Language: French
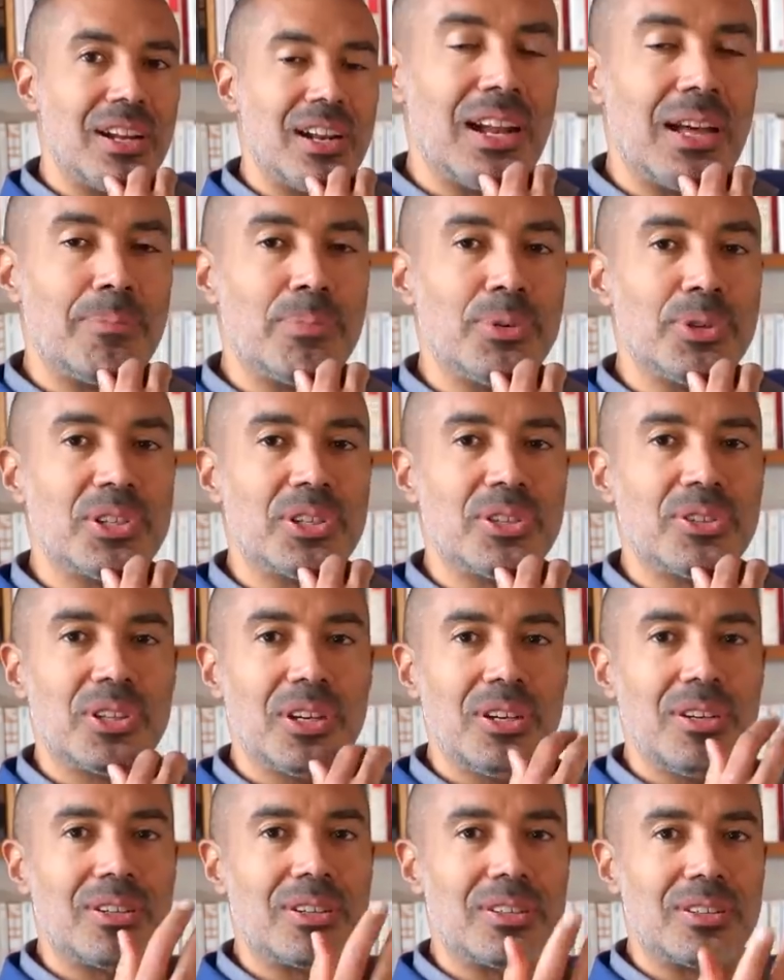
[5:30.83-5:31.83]
la
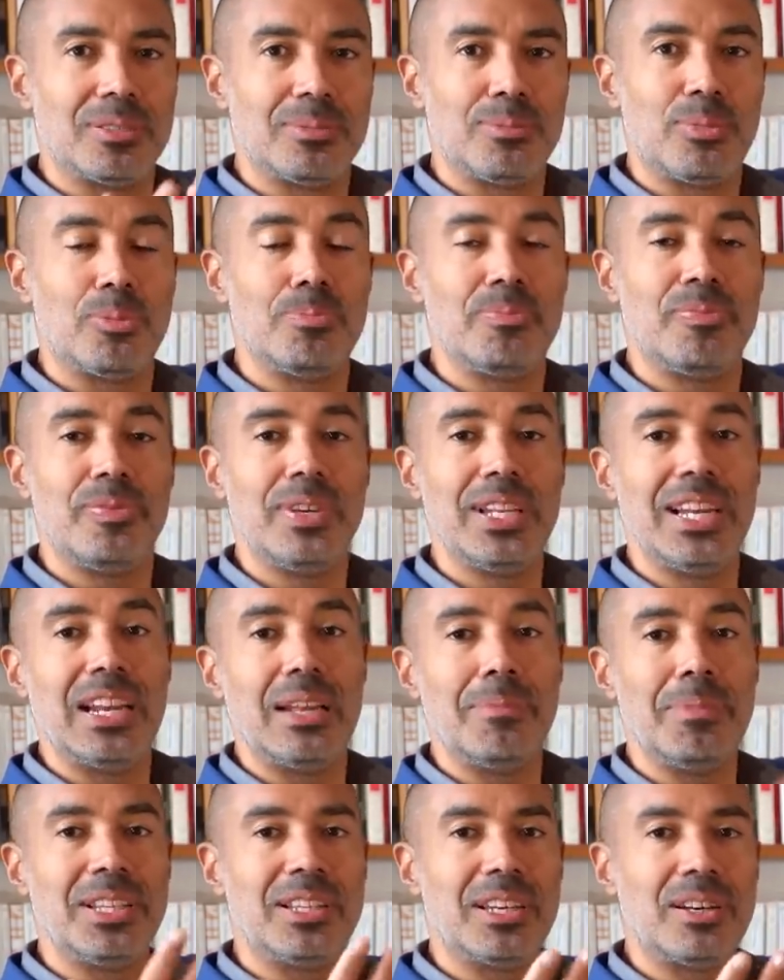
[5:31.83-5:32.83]
pesanteur, pour filer
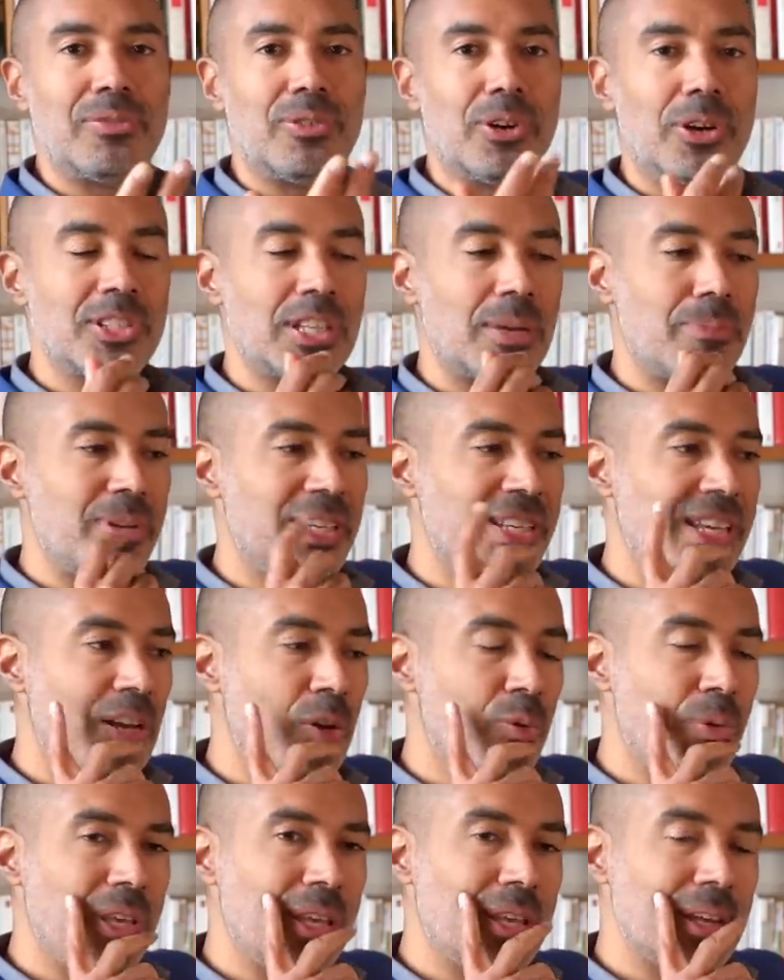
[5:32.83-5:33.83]
la métaphore, s'applique à
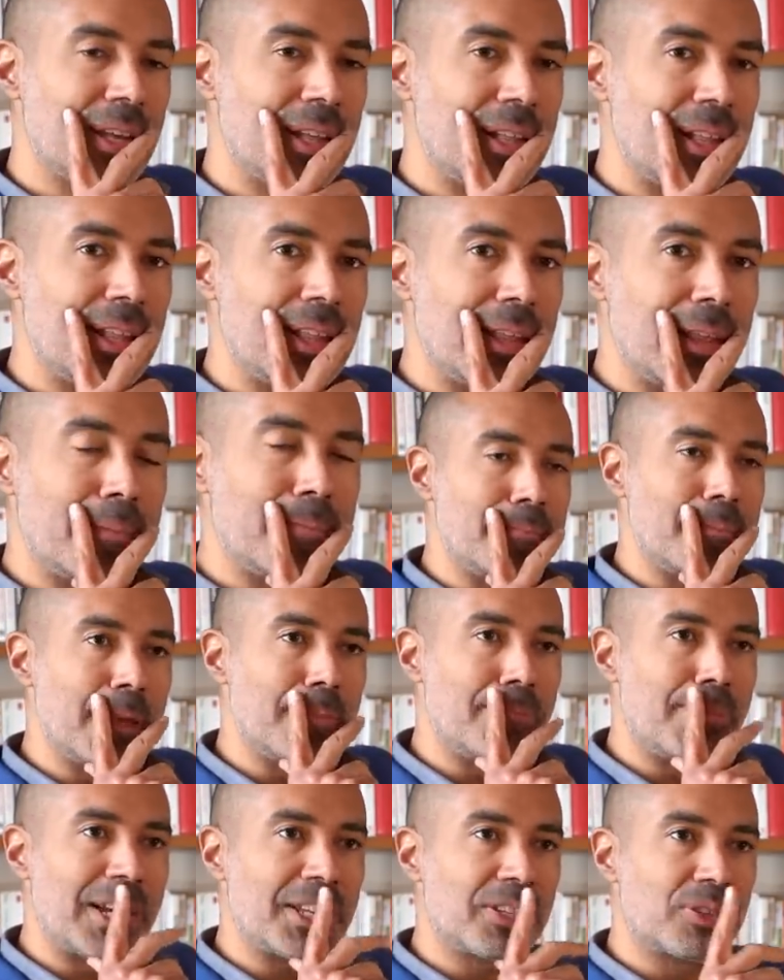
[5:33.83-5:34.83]
lui, mais
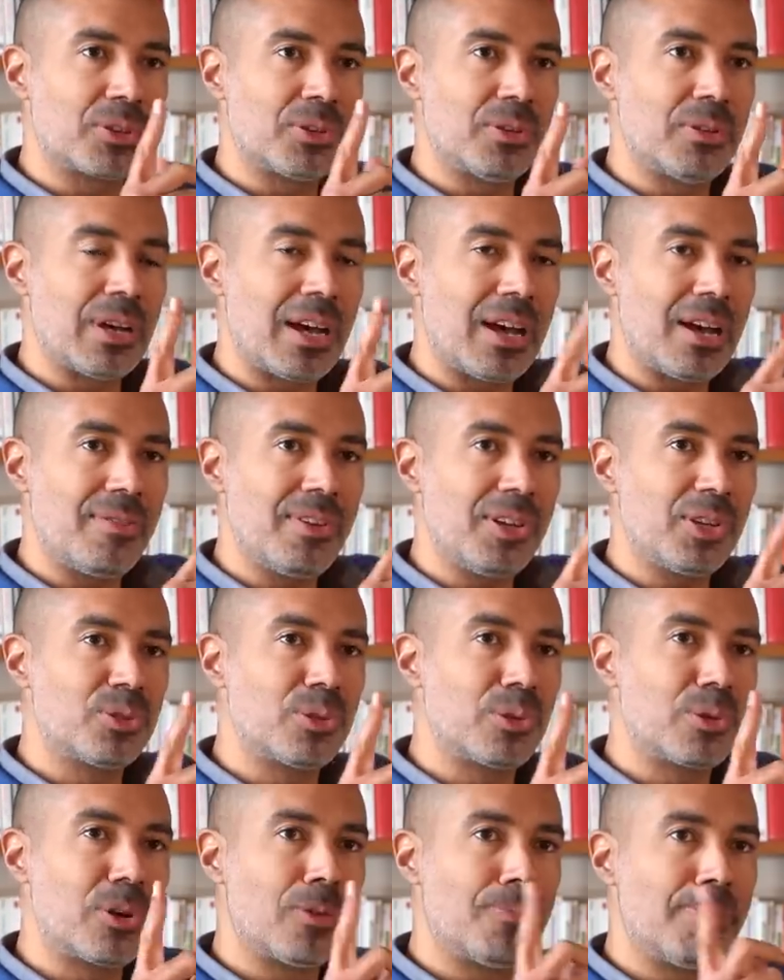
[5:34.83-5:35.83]
parce que avec
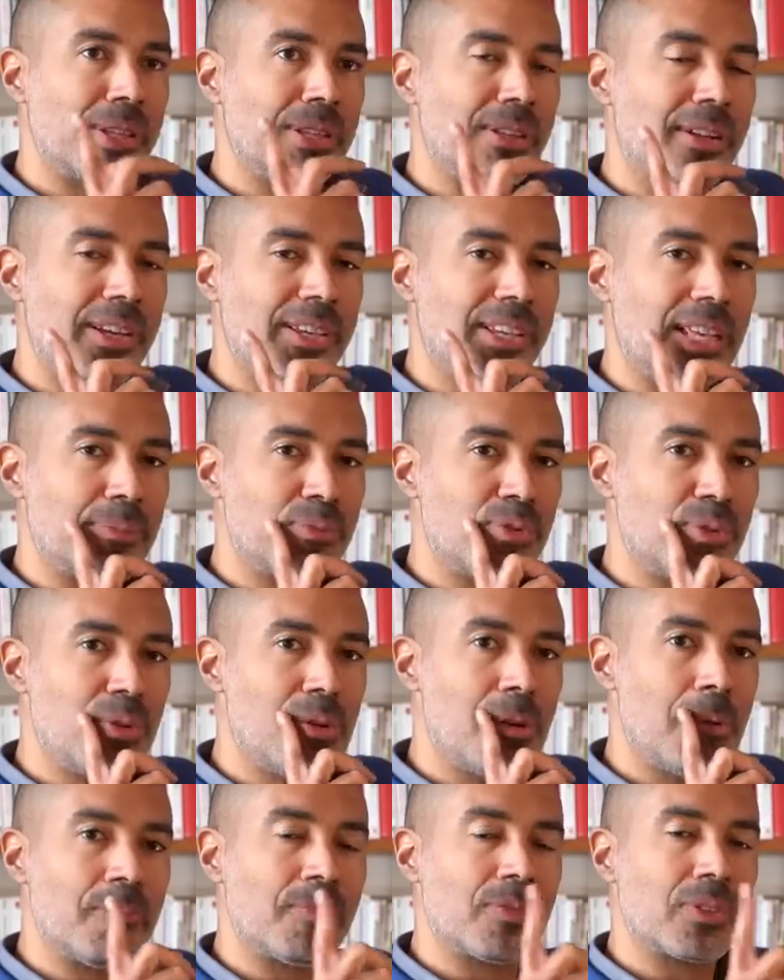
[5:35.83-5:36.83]
son copain dans la
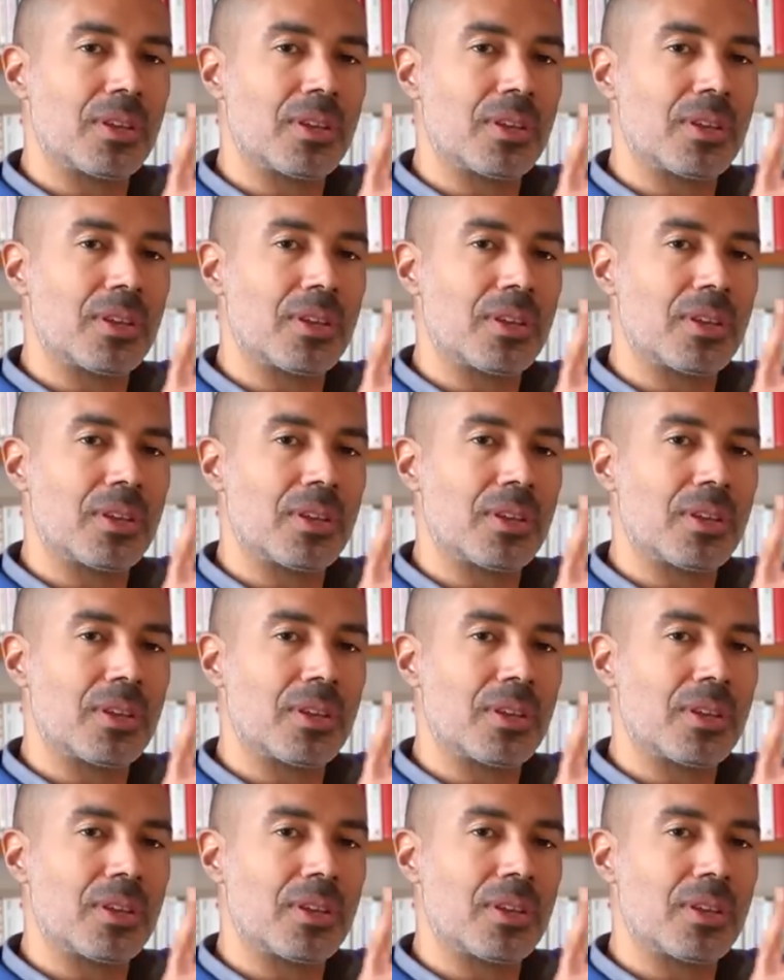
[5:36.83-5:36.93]
capsule,